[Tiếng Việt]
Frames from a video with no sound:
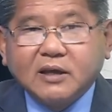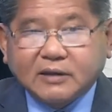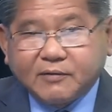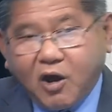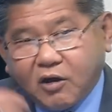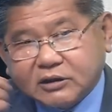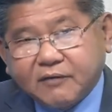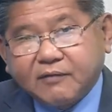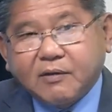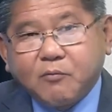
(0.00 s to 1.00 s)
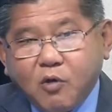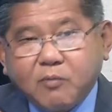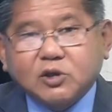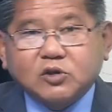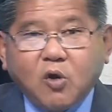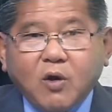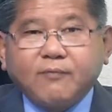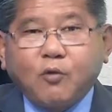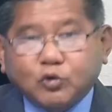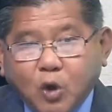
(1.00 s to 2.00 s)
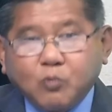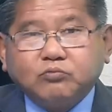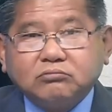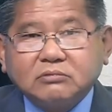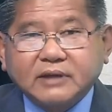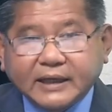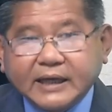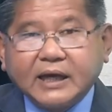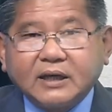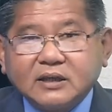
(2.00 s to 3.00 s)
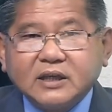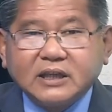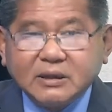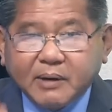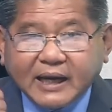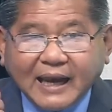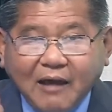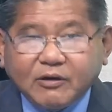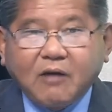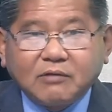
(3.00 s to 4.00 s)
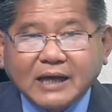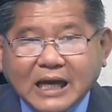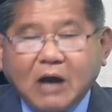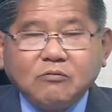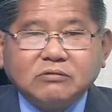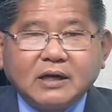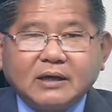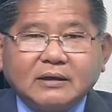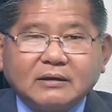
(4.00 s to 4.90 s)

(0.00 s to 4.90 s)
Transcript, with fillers: tại vì họ có thể vẫn phải mua một số cái phụ tùng này kia nhưng mà cái lao động cái công đó